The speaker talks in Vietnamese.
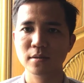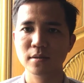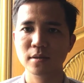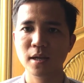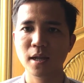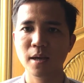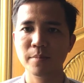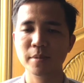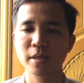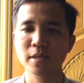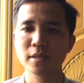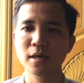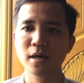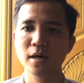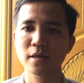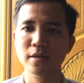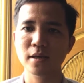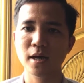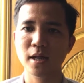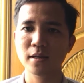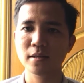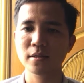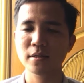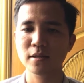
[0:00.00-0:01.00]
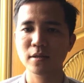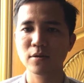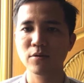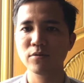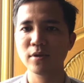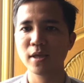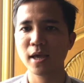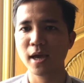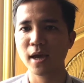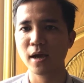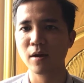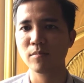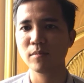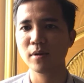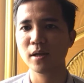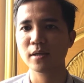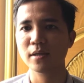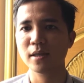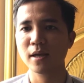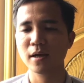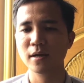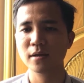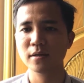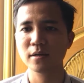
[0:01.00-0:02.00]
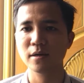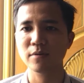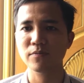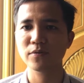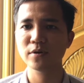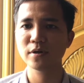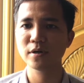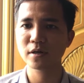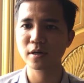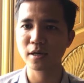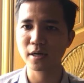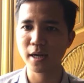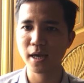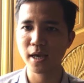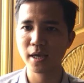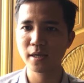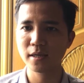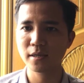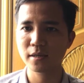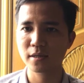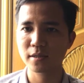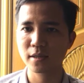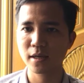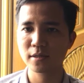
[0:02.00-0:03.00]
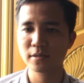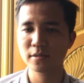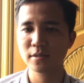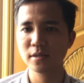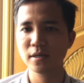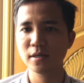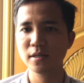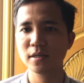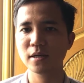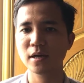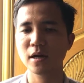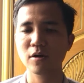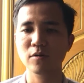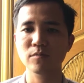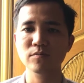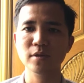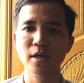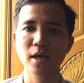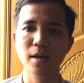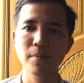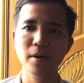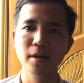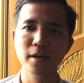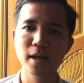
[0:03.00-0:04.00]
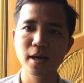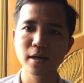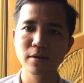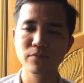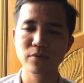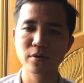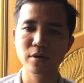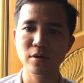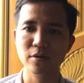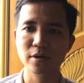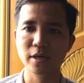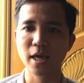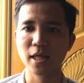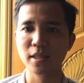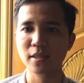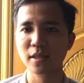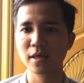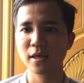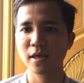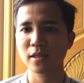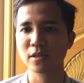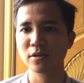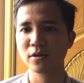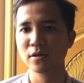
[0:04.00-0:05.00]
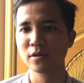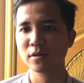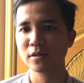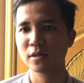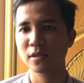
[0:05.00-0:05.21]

làm giấy tờ cho anh thì chủ nhà cũng là dân địa phương ở đây người ta xưa giờ họ cũng trả bán đất vì họ kẹt tiền thôi